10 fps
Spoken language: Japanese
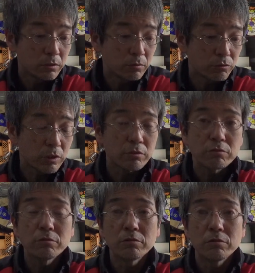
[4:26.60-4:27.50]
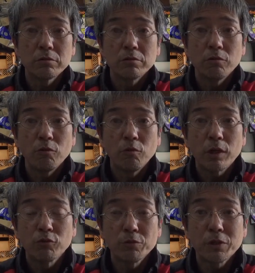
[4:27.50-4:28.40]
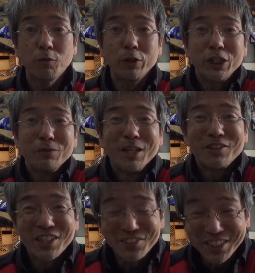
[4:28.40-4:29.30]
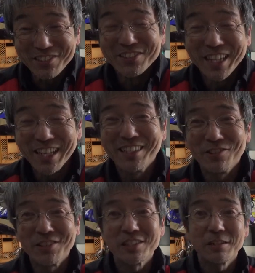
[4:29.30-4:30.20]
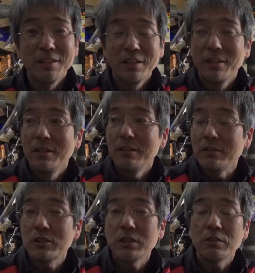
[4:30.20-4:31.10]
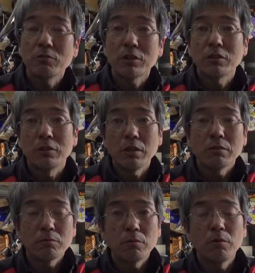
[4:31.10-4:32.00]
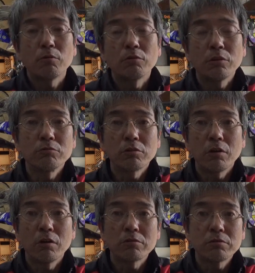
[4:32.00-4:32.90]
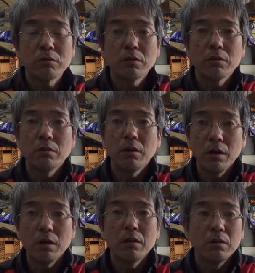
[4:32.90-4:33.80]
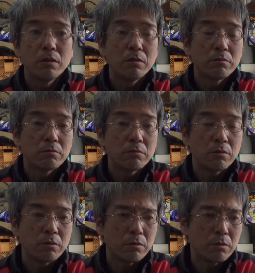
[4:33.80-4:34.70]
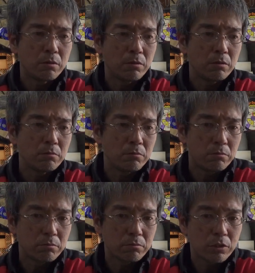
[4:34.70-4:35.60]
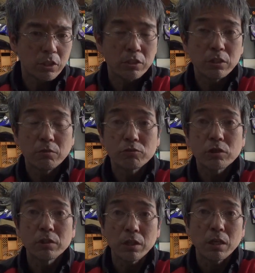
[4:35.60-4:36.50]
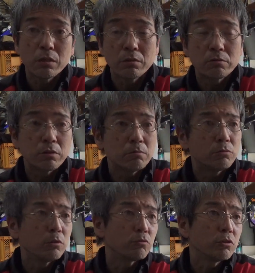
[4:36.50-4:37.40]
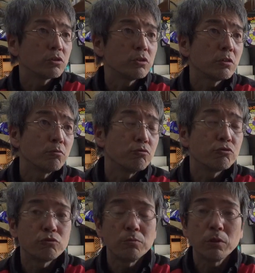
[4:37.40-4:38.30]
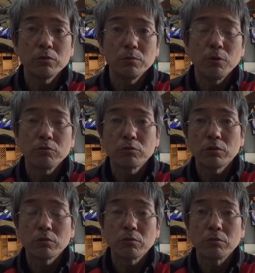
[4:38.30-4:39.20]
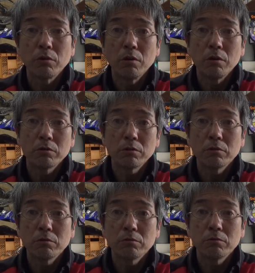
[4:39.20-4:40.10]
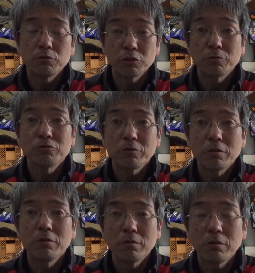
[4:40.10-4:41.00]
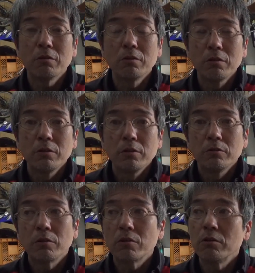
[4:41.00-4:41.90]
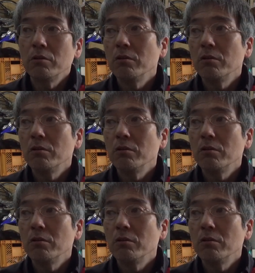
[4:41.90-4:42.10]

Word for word: おそらく、他のお店50万とか売ってるんで、乗り出して。知り合いの方がね、ああ、この間売れた、っつって。はい。で、キャリアをつけて、全部で乗り出しで52万2万ぐらいだったかなっておっしゃってましたね、はい、だから